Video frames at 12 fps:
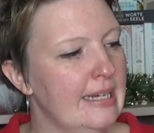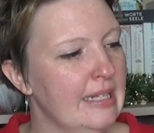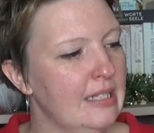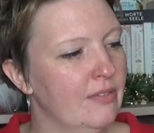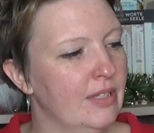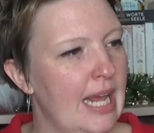
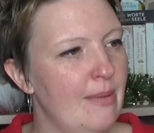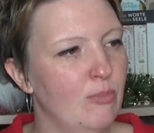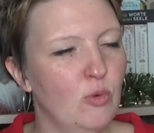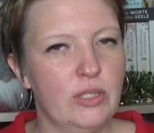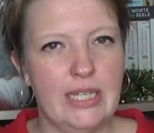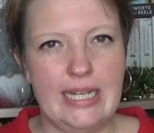Das wird ein
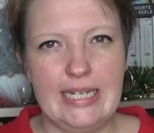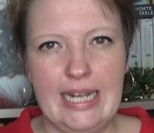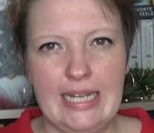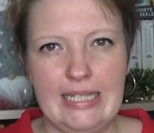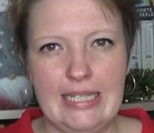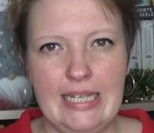Buch sein,
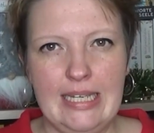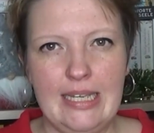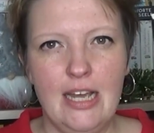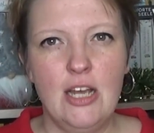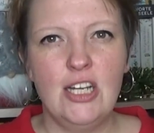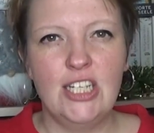das ich
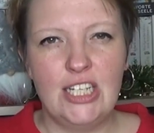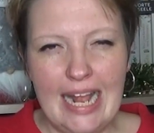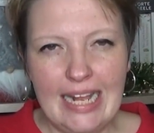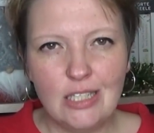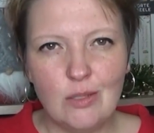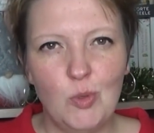
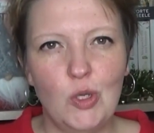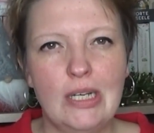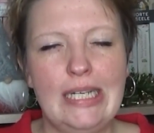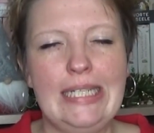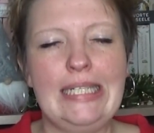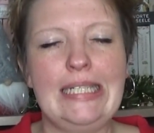
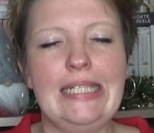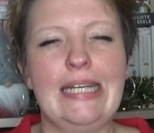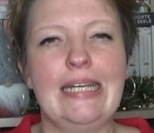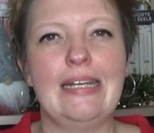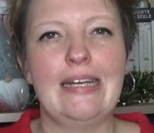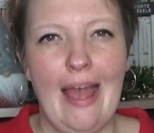schnellstmöglich
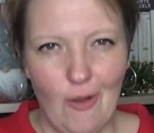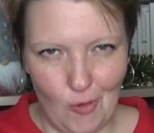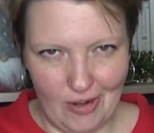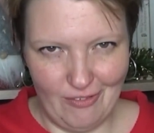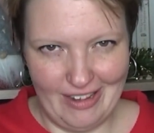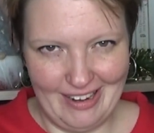
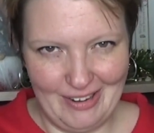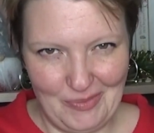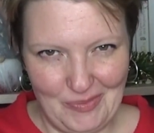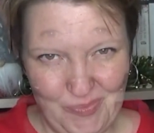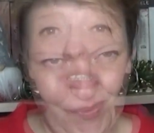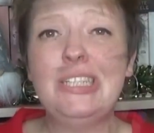nachholen werde.
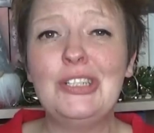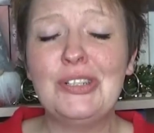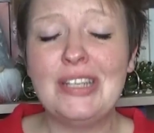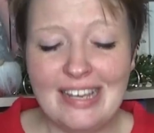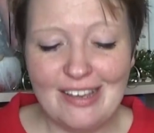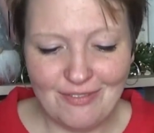
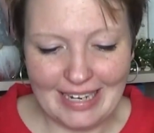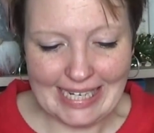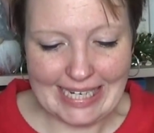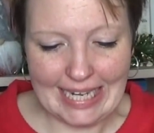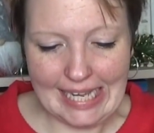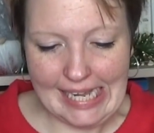Okidoki,
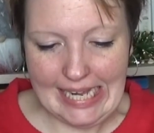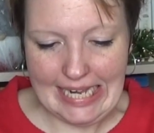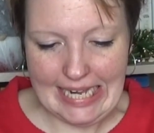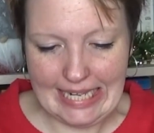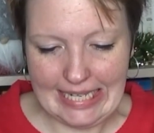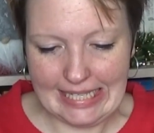weiter
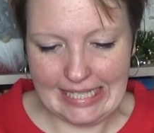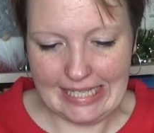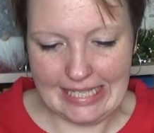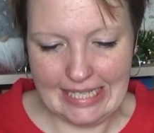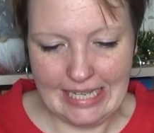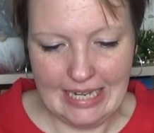
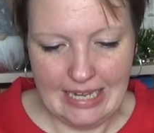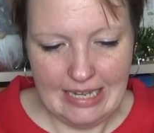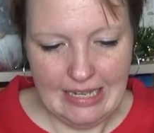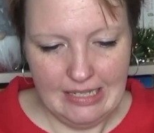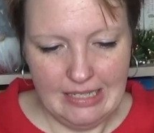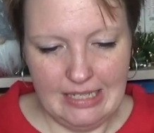geht's.
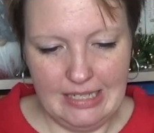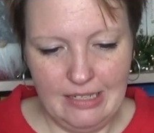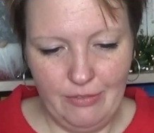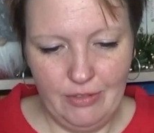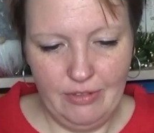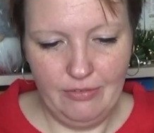
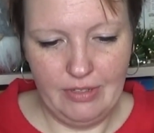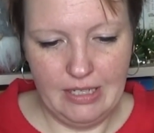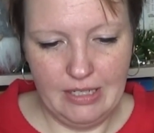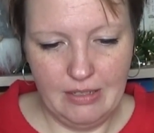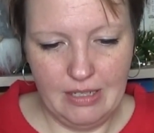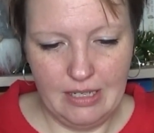Eine 5,
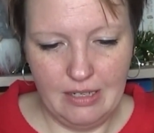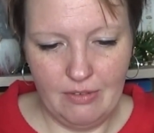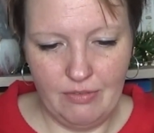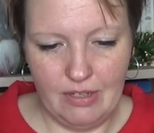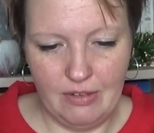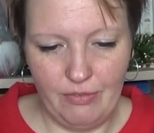1, 2, 3,
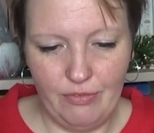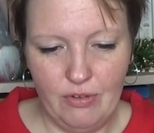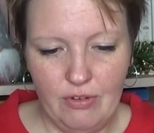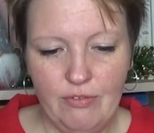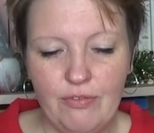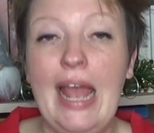4,
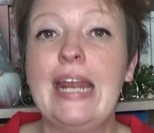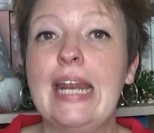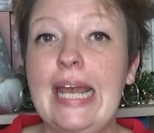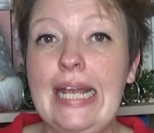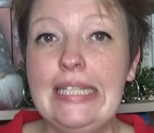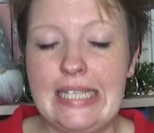5. Ein
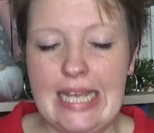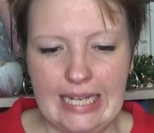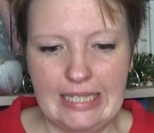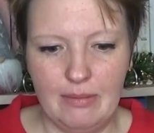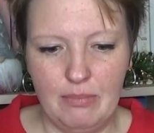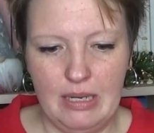
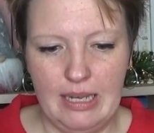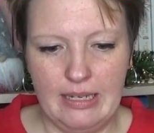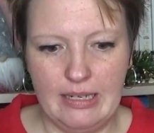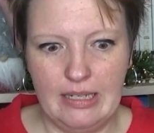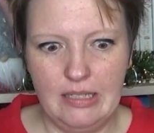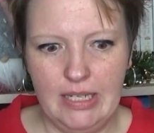
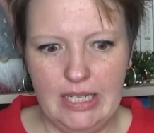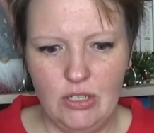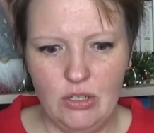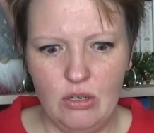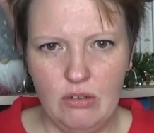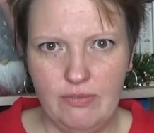Rezi-Exemplar. Das werde ich
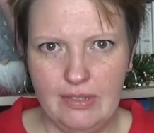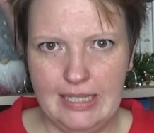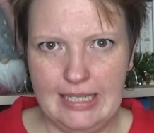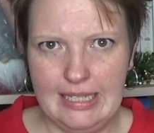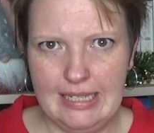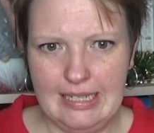doch
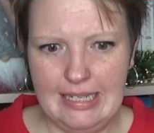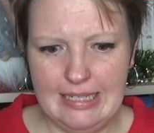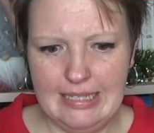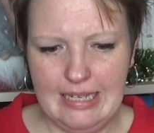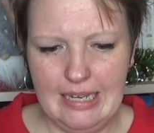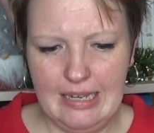hoffentlich
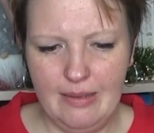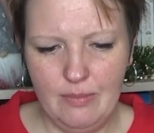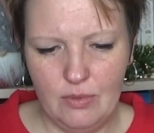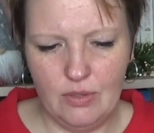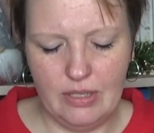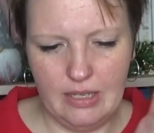gelesen
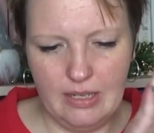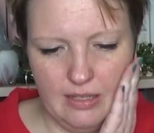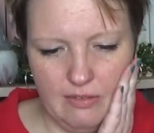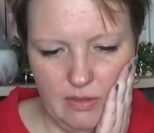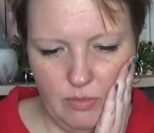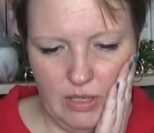haben. Oh je,
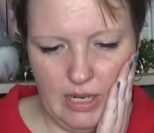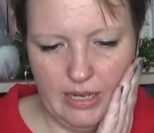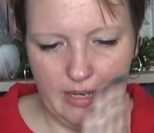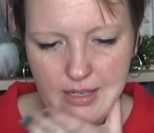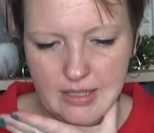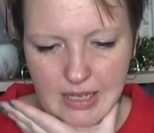jetzt wird mir
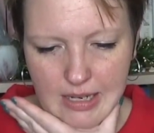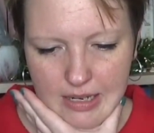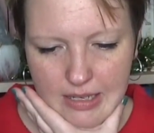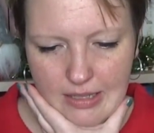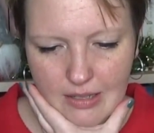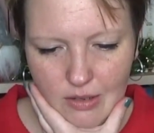gleich ganz
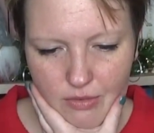anders.